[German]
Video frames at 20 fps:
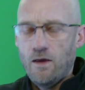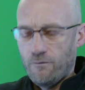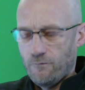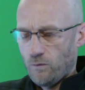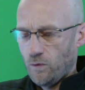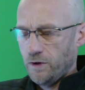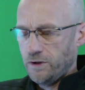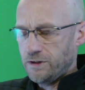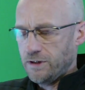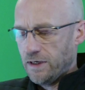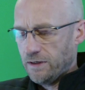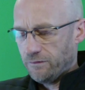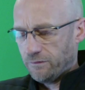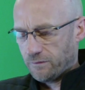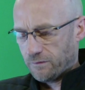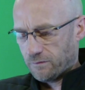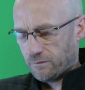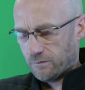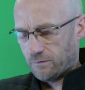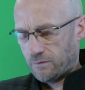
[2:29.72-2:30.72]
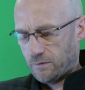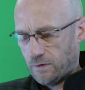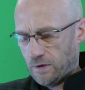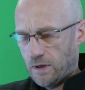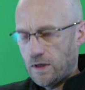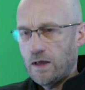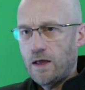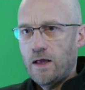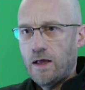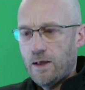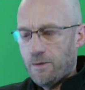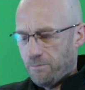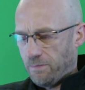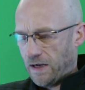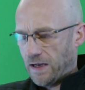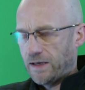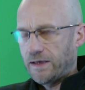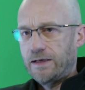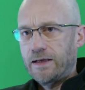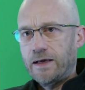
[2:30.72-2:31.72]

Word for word: Wo ich jetzt bei,